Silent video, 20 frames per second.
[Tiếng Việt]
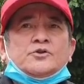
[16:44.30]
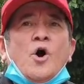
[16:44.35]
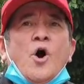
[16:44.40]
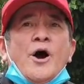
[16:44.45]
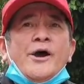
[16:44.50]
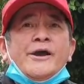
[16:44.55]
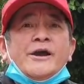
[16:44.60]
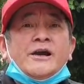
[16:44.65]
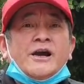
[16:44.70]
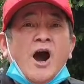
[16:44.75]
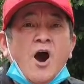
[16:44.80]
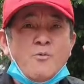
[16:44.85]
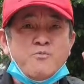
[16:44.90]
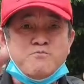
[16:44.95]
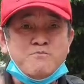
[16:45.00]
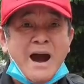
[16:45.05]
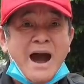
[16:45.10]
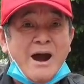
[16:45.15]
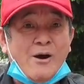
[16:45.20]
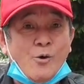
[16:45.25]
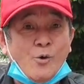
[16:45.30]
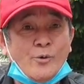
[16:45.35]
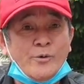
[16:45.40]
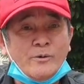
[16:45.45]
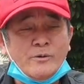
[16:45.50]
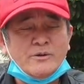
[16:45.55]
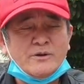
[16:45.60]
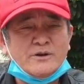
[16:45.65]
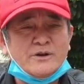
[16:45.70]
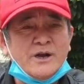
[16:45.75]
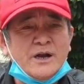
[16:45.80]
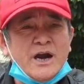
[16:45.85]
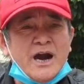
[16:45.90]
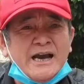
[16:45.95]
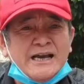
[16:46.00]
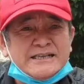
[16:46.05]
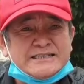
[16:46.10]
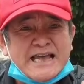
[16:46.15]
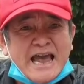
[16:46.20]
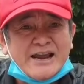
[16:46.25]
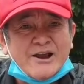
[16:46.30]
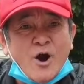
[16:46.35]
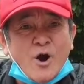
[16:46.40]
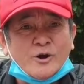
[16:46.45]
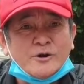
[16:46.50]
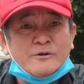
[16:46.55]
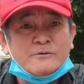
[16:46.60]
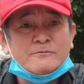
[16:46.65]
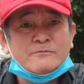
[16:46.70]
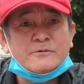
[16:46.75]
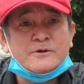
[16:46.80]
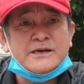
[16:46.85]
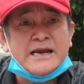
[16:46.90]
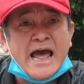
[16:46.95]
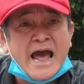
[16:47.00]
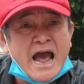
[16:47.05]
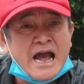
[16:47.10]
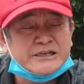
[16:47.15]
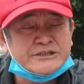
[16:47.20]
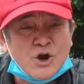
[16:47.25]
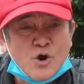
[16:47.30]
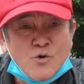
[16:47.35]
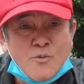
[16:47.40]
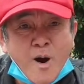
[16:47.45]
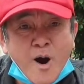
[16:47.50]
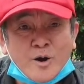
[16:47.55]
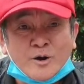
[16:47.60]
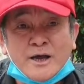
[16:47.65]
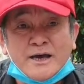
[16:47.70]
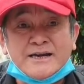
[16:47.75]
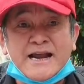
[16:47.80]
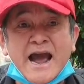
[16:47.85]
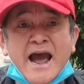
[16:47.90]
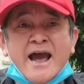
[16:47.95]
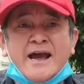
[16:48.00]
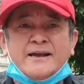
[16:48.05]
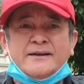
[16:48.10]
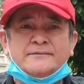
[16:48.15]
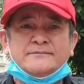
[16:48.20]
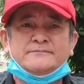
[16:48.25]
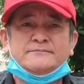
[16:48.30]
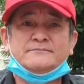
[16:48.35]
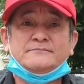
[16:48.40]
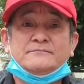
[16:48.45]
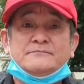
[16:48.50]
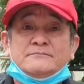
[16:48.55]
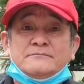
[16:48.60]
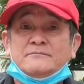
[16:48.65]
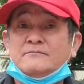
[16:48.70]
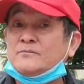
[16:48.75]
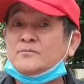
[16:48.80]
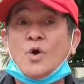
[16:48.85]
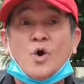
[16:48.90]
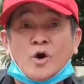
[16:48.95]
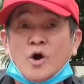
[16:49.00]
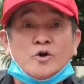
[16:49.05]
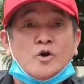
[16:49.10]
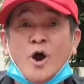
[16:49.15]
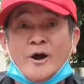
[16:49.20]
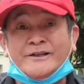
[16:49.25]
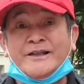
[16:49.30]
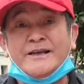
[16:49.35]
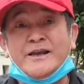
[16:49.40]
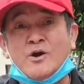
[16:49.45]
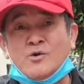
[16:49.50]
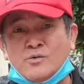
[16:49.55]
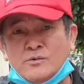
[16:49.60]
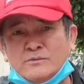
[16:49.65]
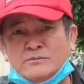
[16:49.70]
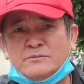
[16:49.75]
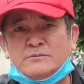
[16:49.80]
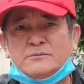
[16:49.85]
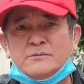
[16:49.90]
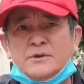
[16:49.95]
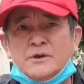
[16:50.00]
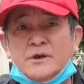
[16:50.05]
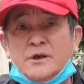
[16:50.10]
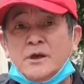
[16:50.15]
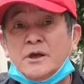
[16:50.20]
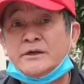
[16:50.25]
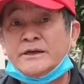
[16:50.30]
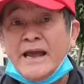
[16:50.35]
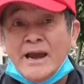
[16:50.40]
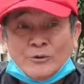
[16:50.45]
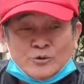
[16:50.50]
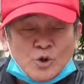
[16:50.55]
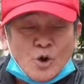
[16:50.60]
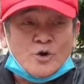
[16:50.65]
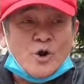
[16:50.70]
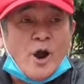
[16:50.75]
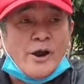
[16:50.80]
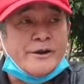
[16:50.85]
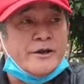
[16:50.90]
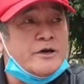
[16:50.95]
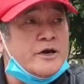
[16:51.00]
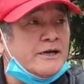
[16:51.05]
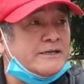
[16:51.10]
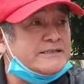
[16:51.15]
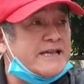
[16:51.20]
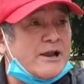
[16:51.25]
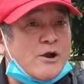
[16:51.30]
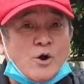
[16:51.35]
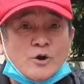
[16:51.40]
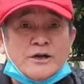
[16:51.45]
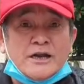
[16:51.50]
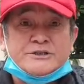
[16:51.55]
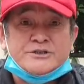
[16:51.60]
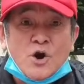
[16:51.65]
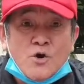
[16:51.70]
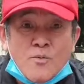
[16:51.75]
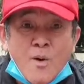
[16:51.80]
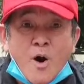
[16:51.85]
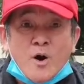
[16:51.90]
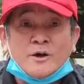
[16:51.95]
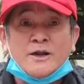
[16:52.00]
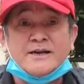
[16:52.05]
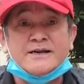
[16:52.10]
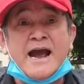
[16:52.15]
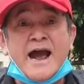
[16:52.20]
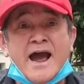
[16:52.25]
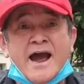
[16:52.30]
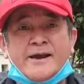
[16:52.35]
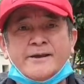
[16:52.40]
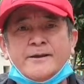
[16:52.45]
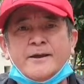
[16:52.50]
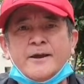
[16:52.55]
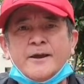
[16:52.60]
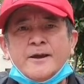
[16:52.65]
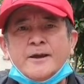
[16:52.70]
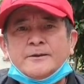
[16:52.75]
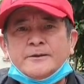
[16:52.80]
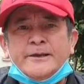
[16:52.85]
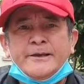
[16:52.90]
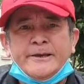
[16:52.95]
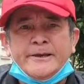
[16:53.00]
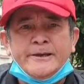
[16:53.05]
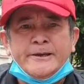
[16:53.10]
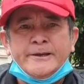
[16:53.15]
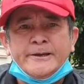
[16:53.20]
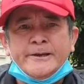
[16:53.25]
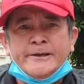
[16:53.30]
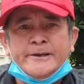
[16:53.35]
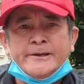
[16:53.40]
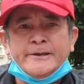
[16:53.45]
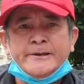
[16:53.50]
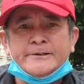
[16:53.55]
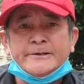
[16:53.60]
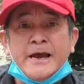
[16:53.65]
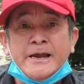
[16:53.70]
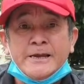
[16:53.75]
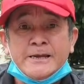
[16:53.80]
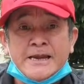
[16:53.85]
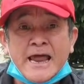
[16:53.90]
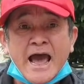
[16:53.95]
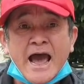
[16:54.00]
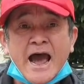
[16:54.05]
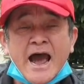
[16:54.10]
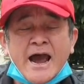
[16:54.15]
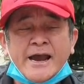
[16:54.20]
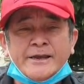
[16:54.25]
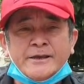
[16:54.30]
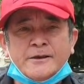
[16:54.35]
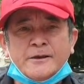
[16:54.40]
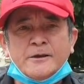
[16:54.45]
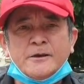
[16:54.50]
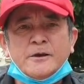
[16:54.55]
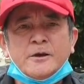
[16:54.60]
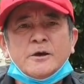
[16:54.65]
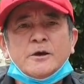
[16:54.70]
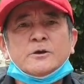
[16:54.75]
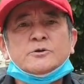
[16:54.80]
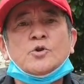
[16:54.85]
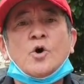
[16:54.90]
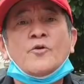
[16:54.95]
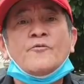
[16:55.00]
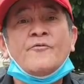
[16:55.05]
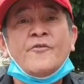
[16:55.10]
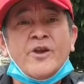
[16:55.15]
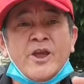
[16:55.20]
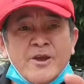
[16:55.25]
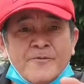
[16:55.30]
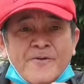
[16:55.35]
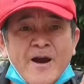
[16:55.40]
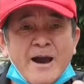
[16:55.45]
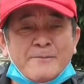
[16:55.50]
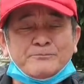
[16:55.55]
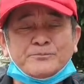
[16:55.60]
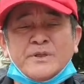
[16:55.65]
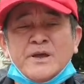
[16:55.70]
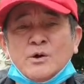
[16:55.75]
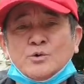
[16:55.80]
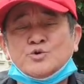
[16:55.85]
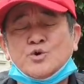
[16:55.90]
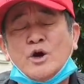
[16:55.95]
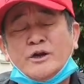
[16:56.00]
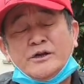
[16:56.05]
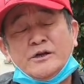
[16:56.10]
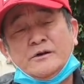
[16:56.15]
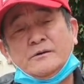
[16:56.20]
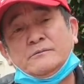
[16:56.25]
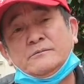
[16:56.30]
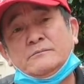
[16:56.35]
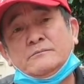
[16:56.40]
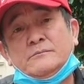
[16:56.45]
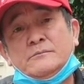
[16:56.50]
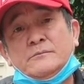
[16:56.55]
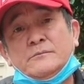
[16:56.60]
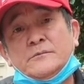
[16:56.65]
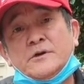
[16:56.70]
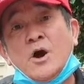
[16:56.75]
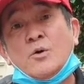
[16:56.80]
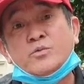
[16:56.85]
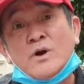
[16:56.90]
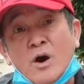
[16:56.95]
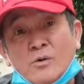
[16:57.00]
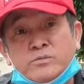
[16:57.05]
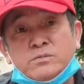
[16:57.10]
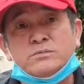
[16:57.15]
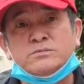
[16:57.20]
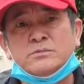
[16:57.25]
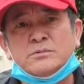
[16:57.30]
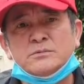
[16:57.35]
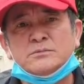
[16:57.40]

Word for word: Tôi không bảo người Sài Gòn là châu bò lợn gà. Tôi có nói thế đâu. Nếu tôi nói người Sài Gòn là châu bò lợn gà ấy, thì đấy là ấy, tôi vi phạm tiêu chuẩn cộng đồng.